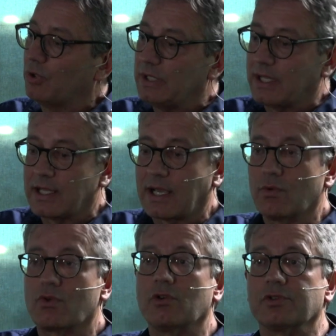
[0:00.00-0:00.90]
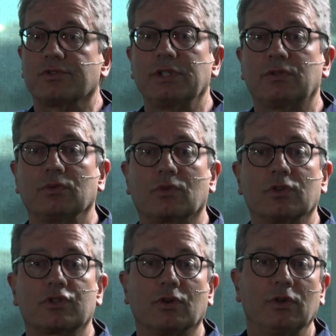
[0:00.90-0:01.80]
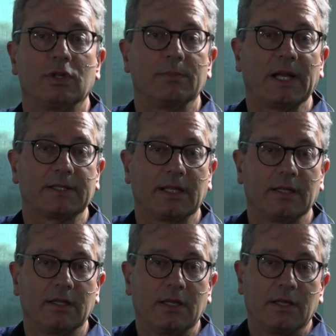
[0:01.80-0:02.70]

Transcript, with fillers: pero tiene que dejar un colchoncito, un colchón de plata,